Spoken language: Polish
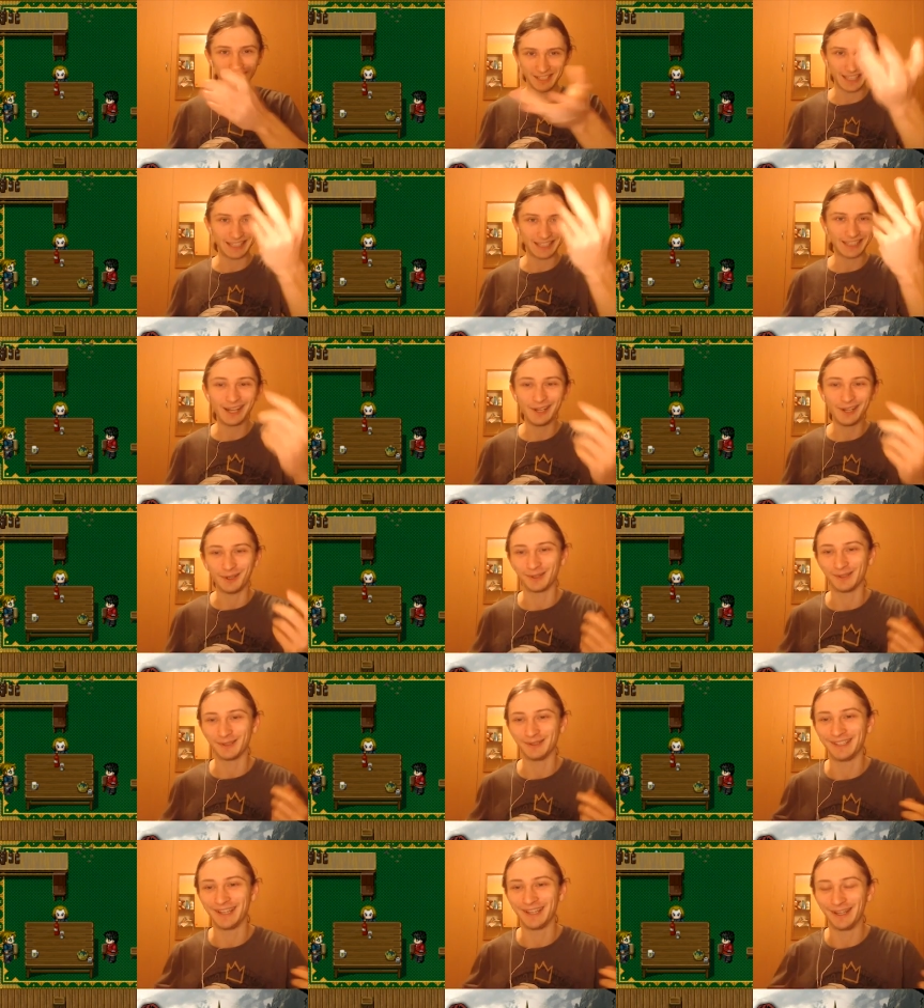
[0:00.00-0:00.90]
Z Natalią
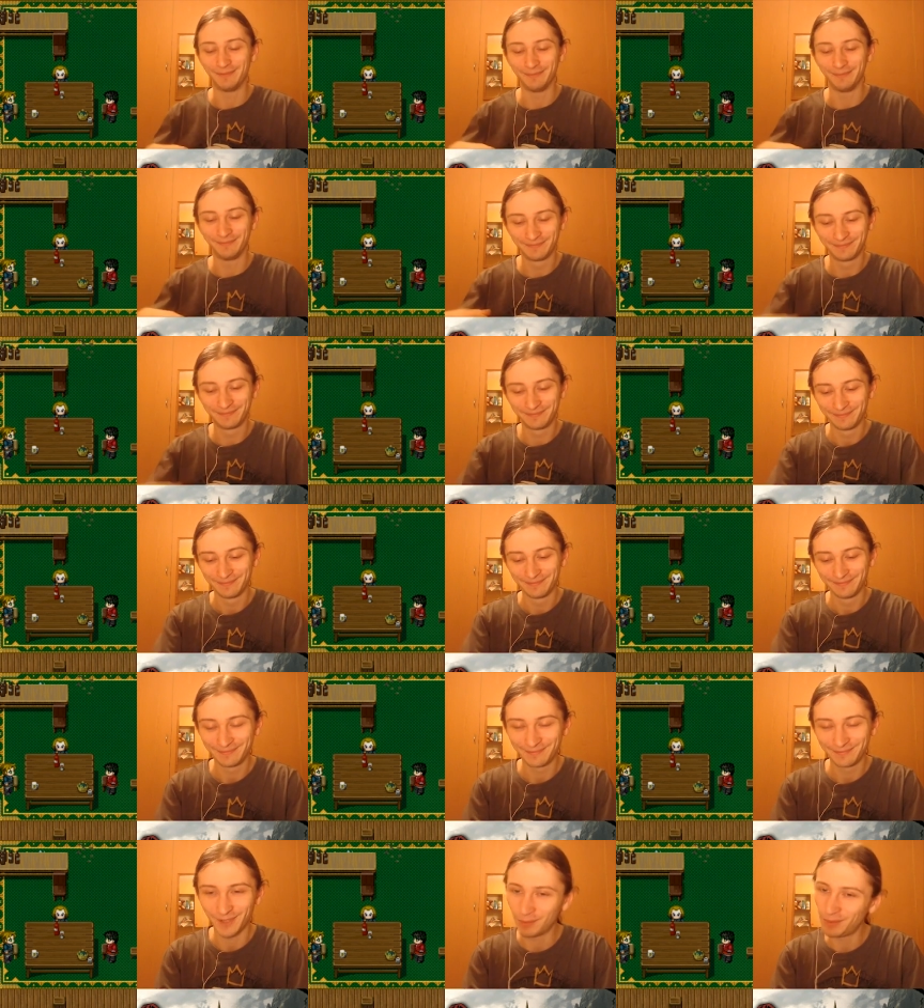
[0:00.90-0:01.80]
oglądałem.
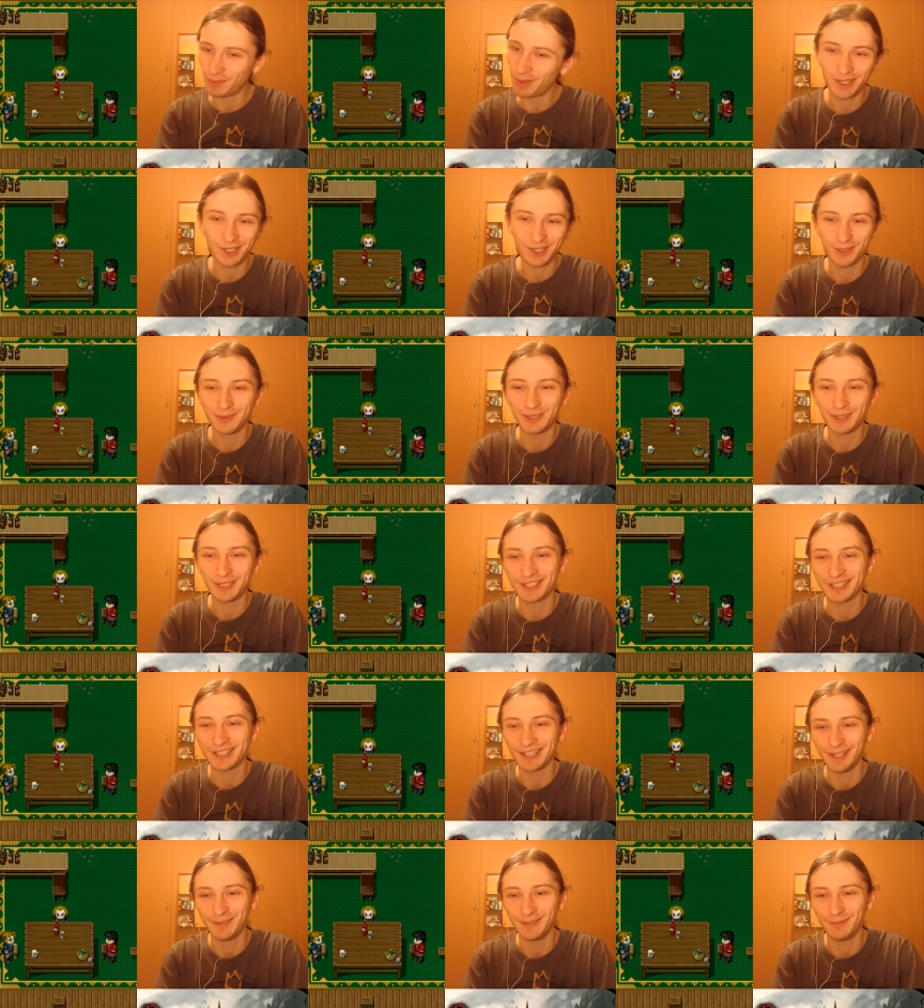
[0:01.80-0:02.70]
Oboje żeśmy
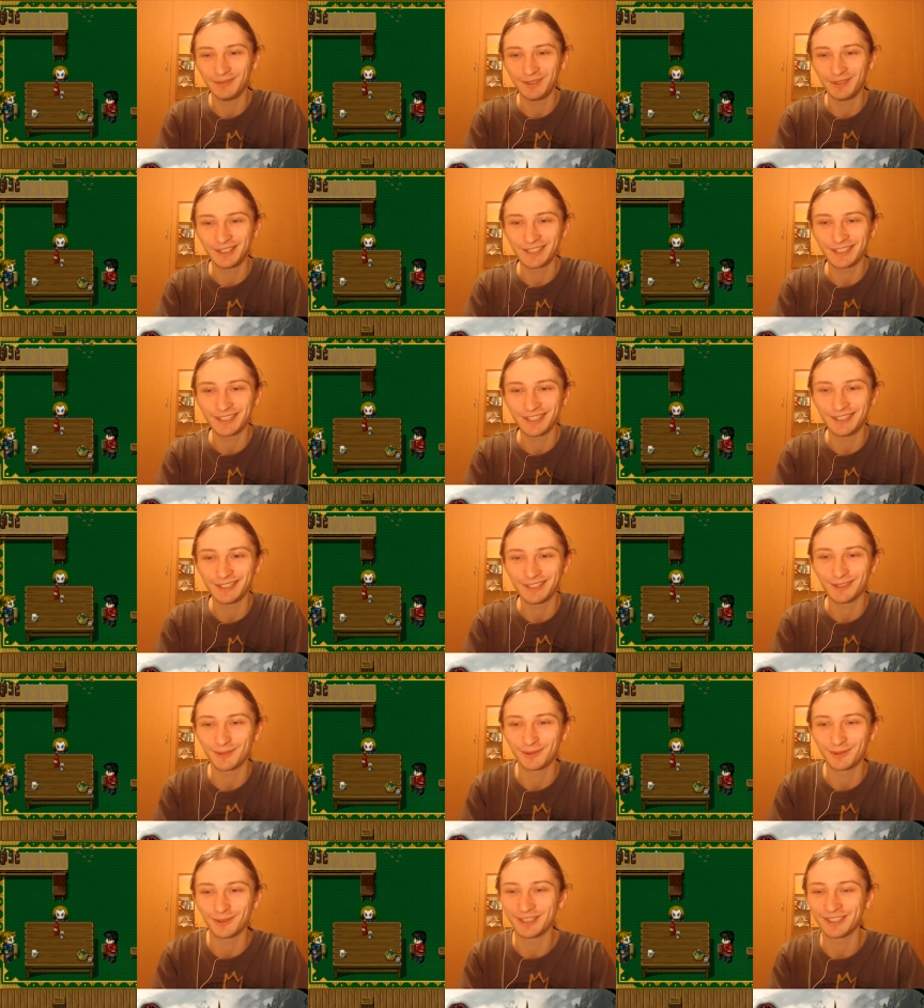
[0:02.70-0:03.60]
kisnęli, kisnęli
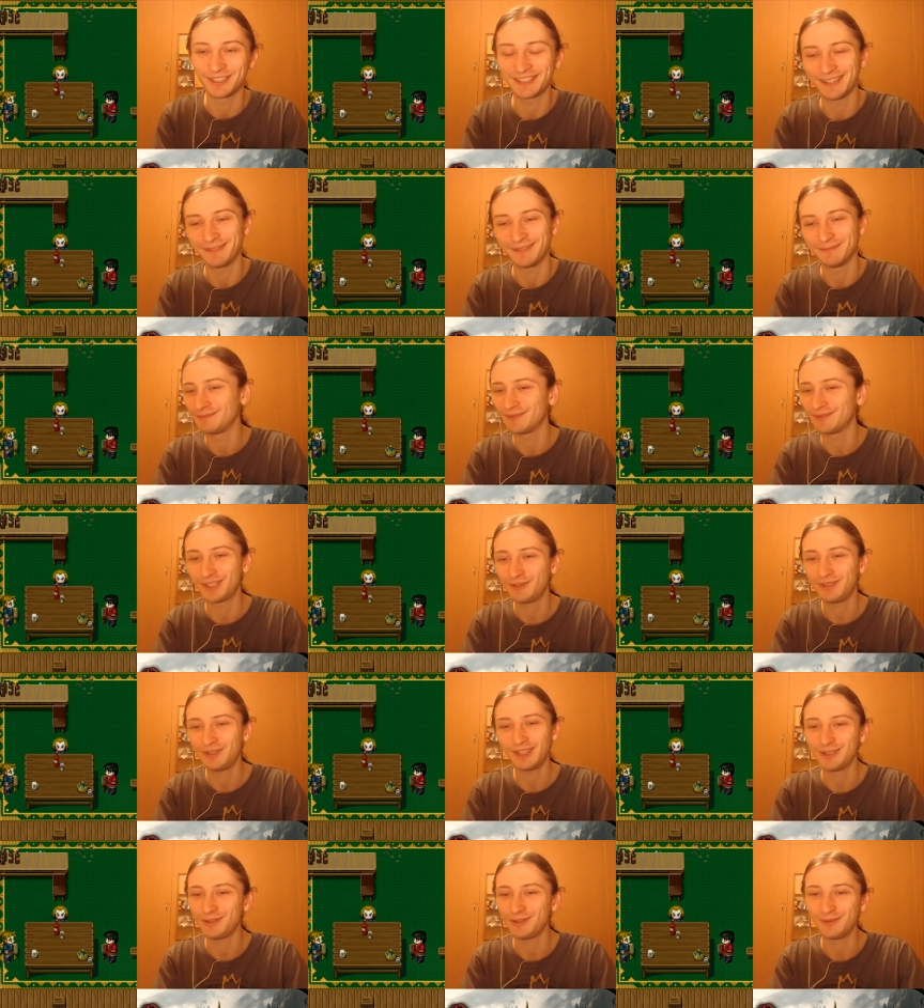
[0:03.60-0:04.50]
z niektórych scen.
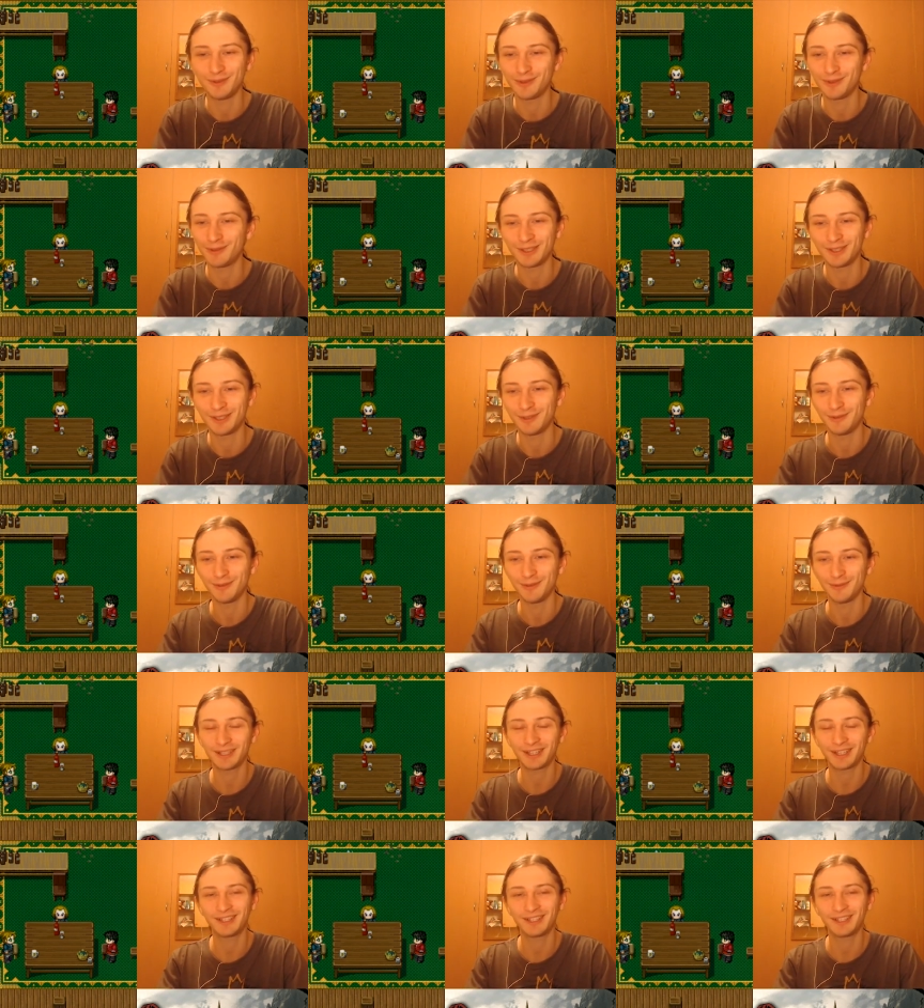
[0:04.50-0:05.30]
Świetny film, świetny film.